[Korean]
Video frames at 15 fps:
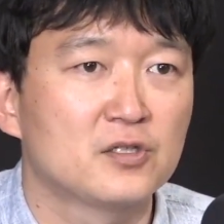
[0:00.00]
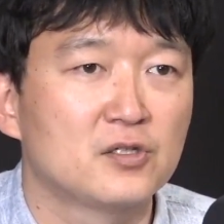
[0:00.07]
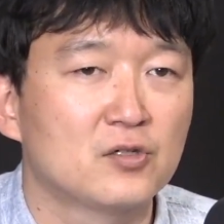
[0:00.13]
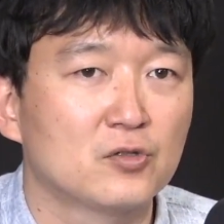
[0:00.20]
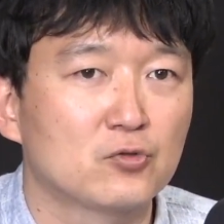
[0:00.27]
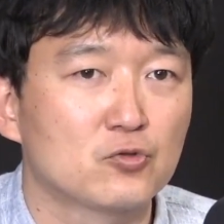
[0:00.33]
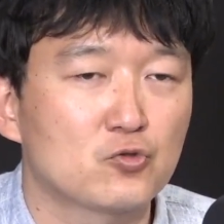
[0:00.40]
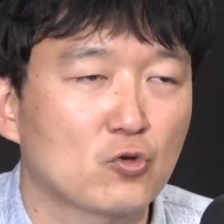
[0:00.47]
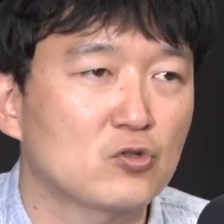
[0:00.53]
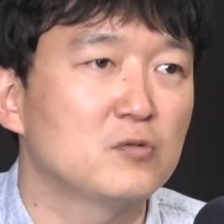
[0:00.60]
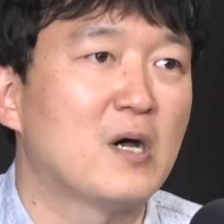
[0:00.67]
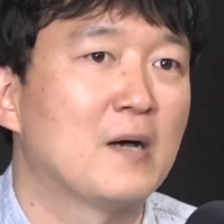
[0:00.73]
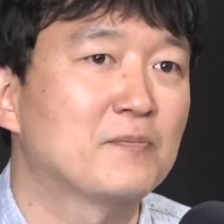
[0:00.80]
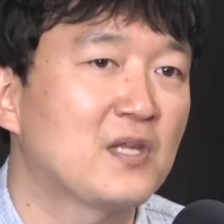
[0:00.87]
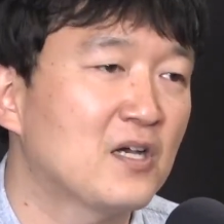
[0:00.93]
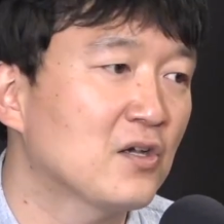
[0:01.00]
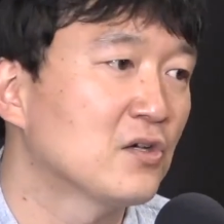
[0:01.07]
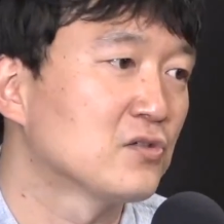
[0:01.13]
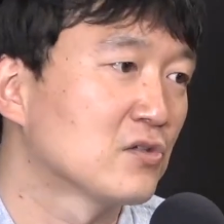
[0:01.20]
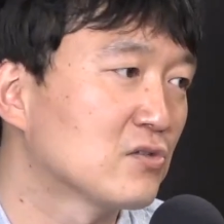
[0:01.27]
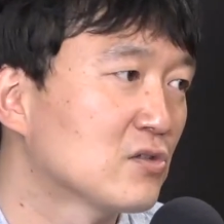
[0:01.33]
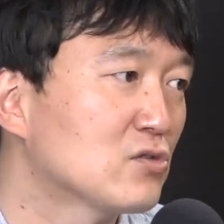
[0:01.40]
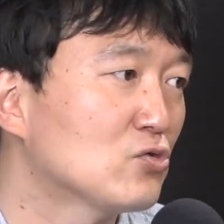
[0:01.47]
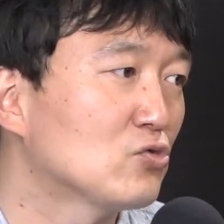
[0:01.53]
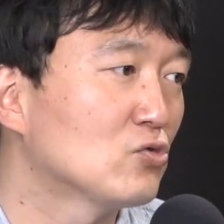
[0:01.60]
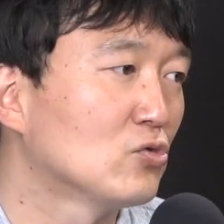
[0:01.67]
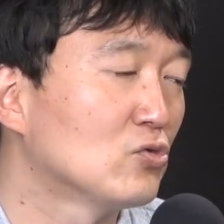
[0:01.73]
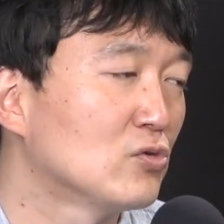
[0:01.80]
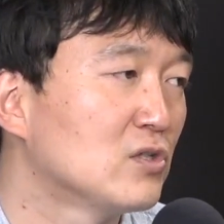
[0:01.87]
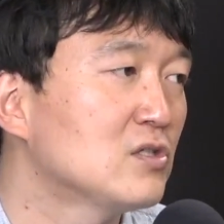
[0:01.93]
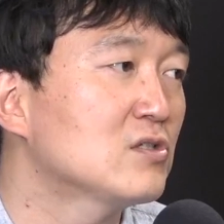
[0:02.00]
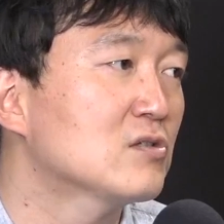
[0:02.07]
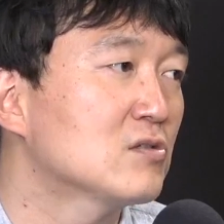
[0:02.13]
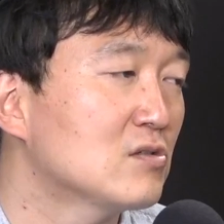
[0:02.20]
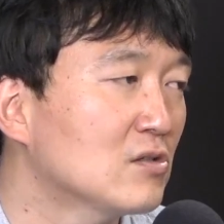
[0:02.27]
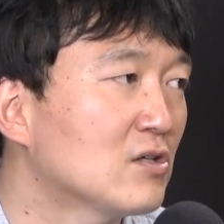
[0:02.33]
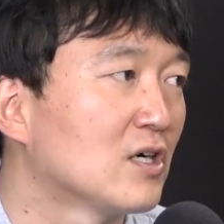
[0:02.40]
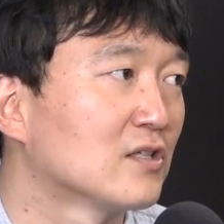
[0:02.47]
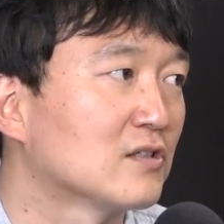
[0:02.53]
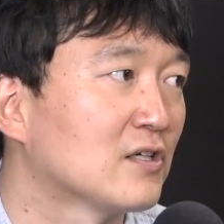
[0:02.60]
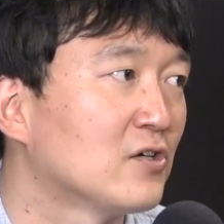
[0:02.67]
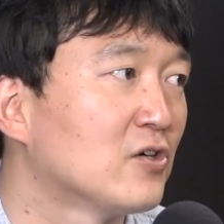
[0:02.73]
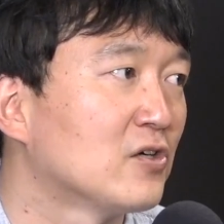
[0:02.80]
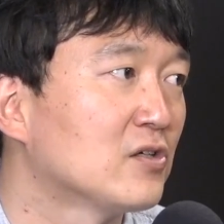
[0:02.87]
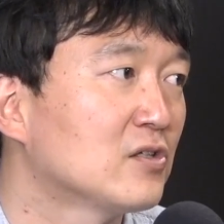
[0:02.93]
이런 것도 조금 앞당겨졌을 수도 있을 것 같아요.